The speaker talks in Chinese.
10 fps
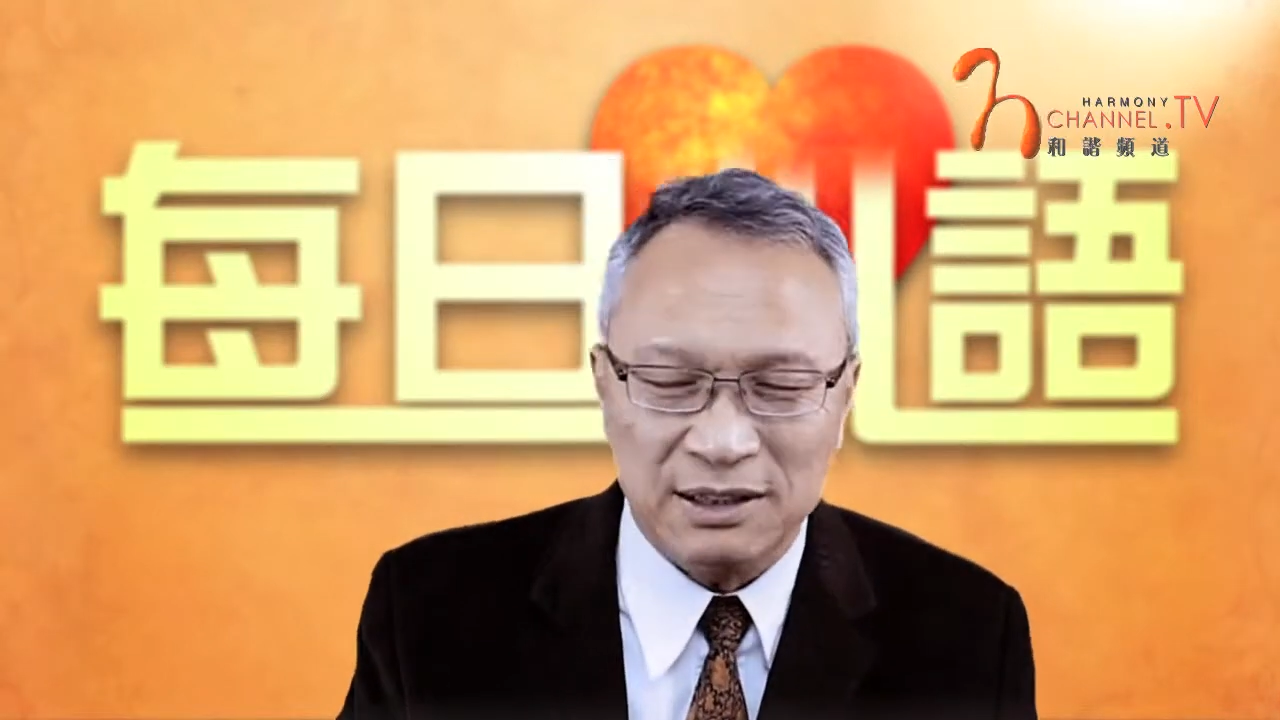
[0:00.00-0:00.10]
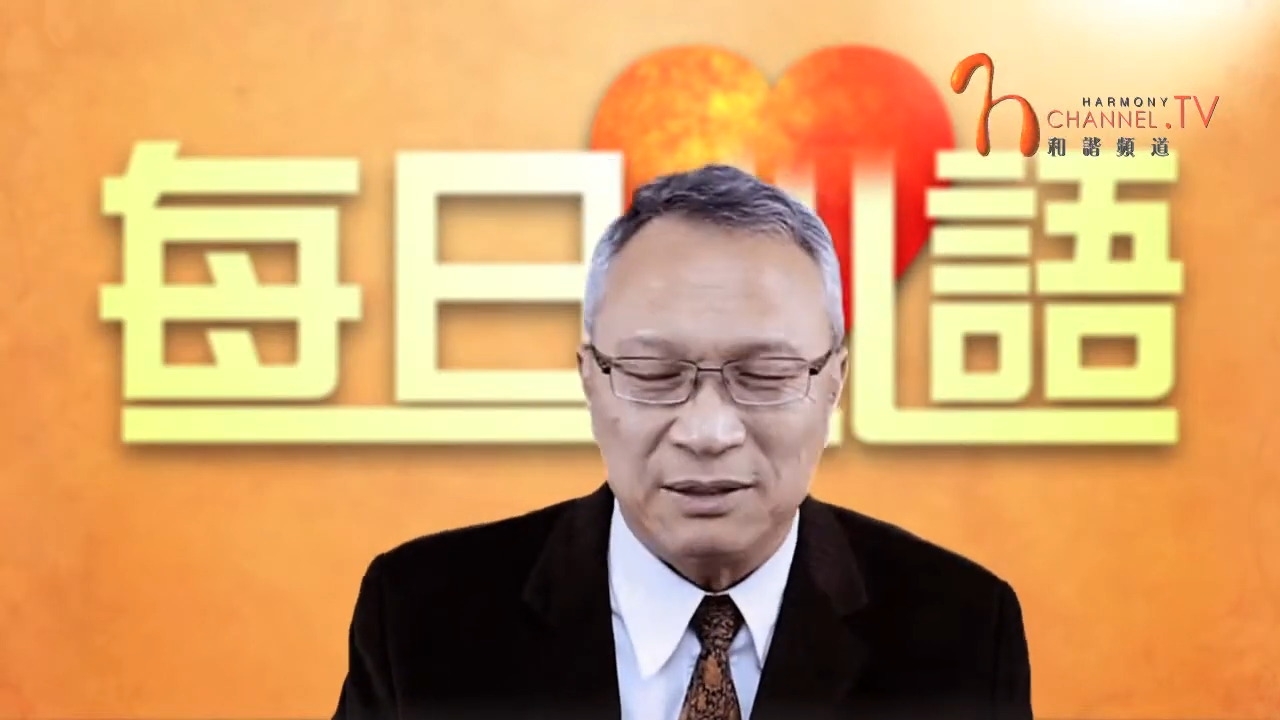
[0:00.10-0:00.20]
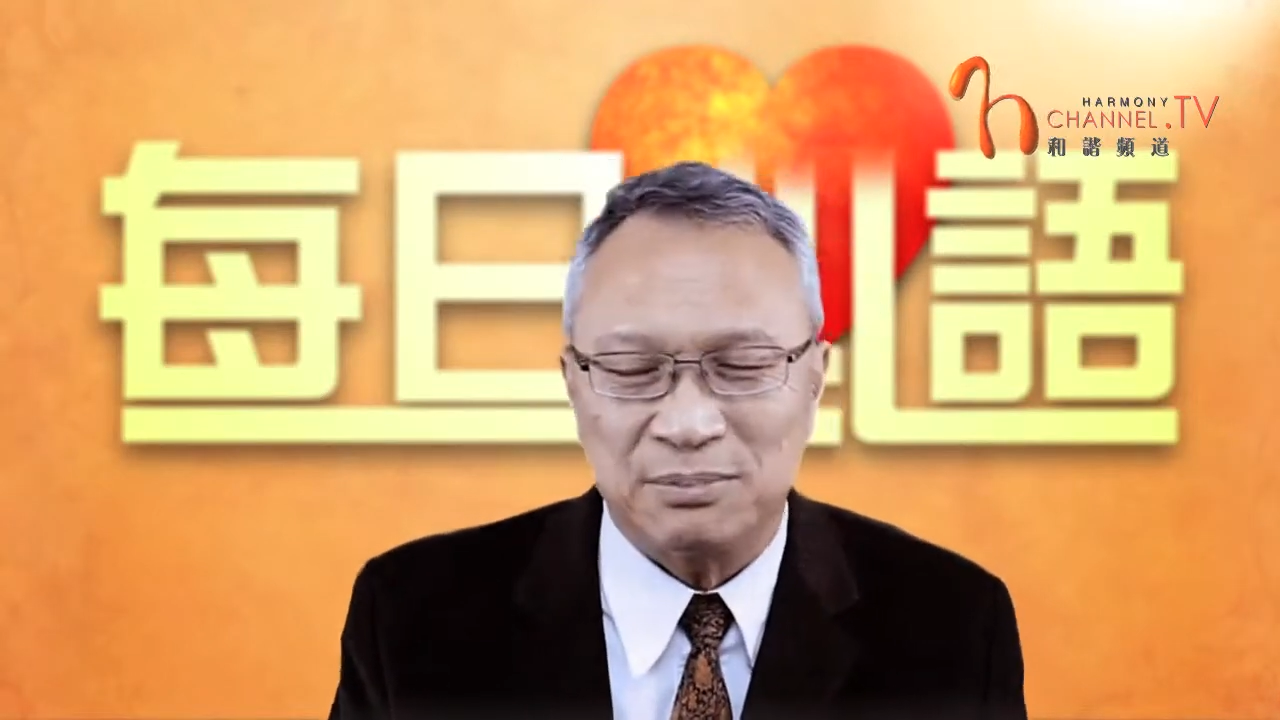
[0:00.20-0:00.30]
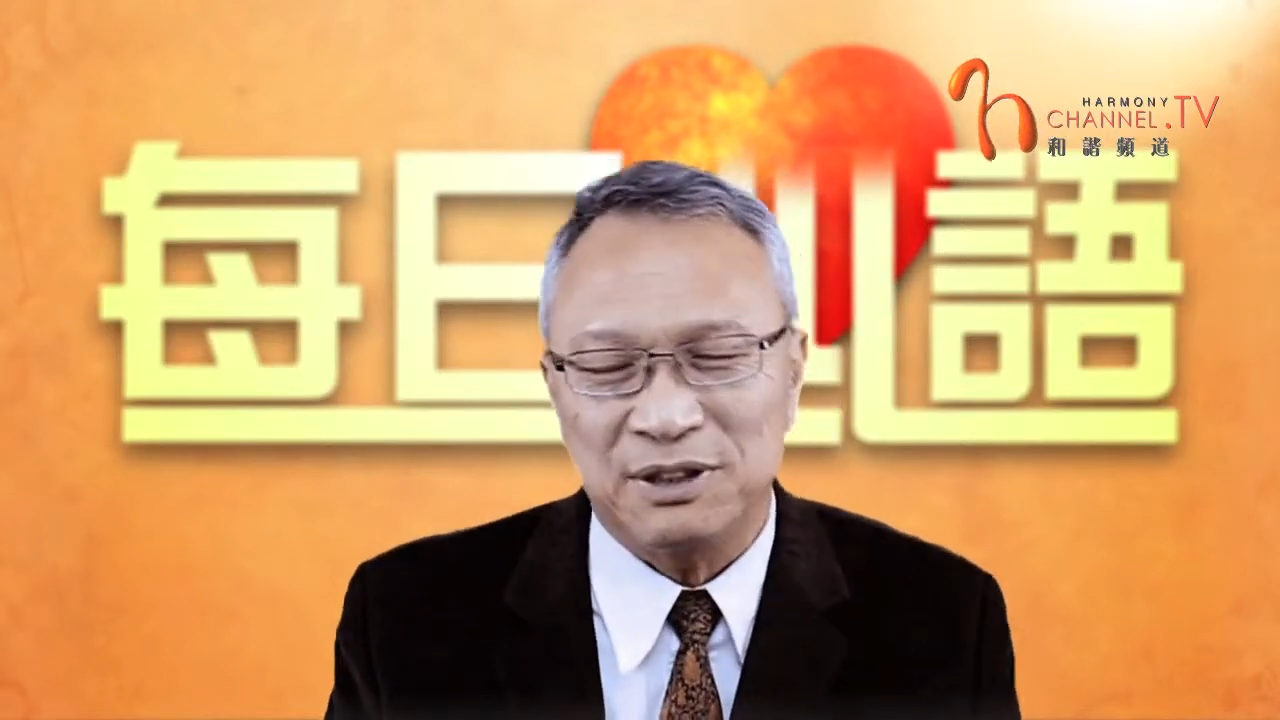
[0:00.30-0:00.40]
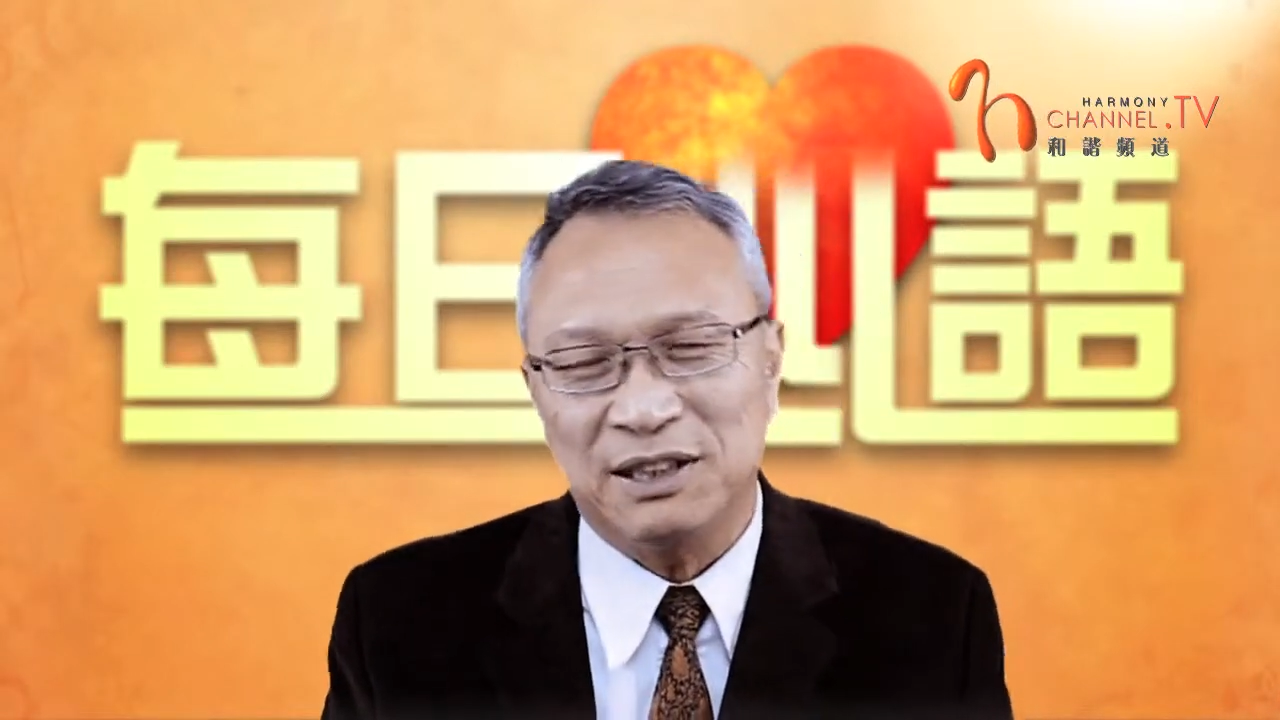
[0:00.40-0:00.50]
的
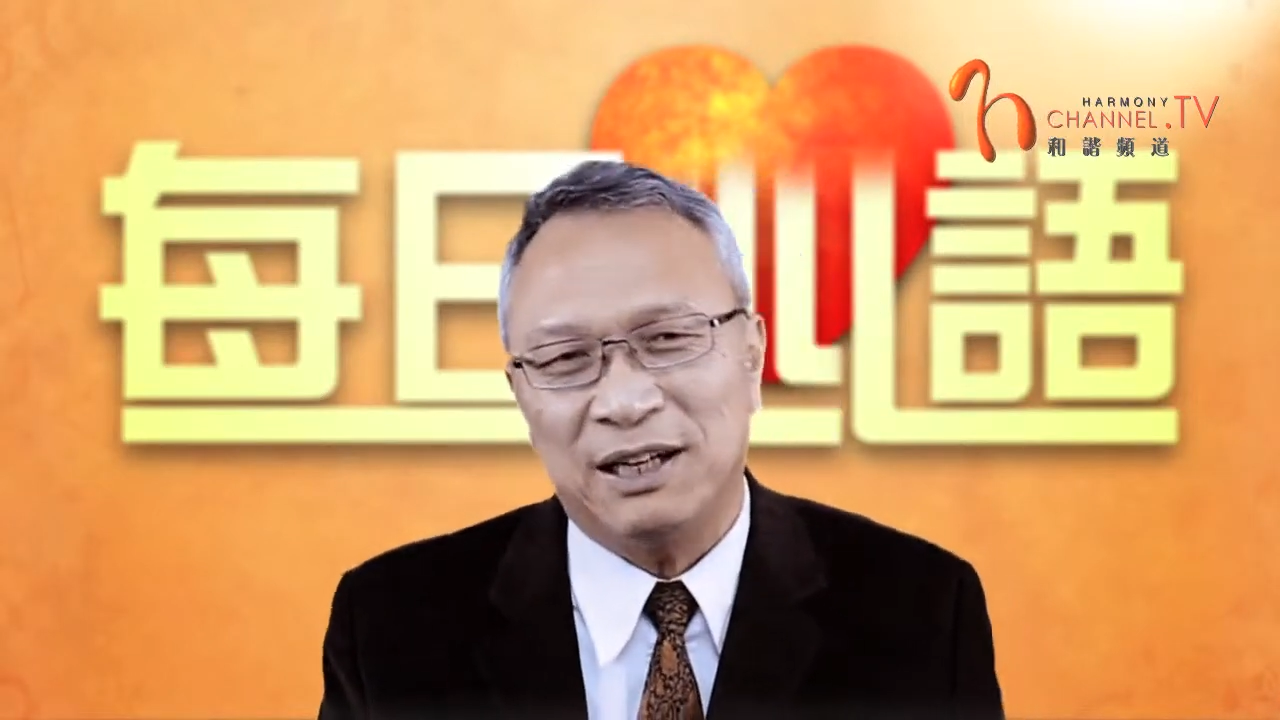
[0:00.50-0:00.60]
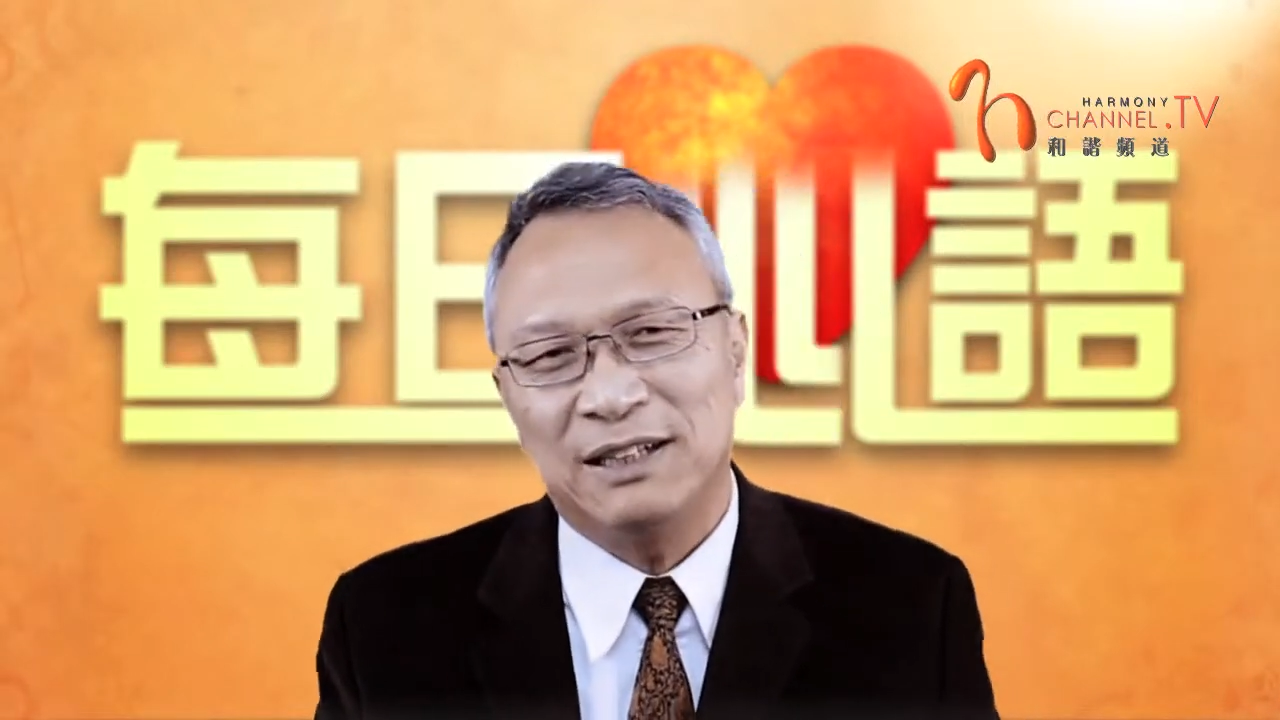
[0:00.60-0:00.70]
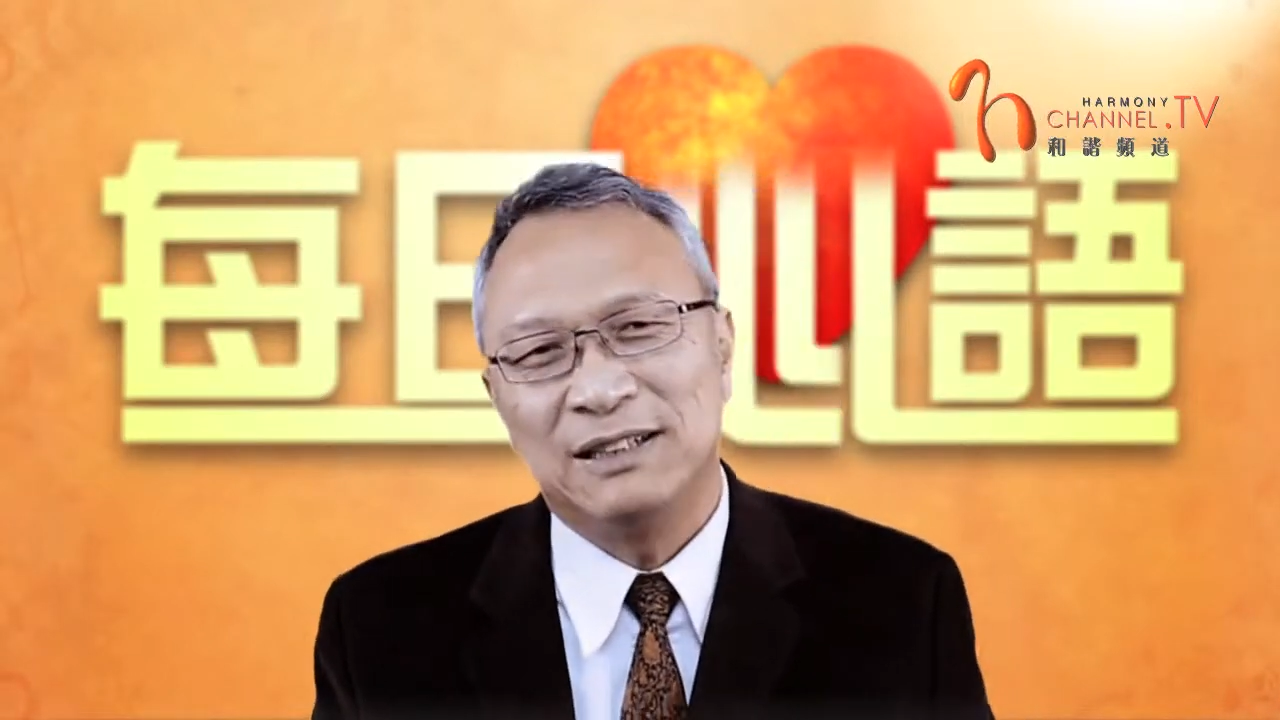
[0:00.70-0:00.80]
不一样！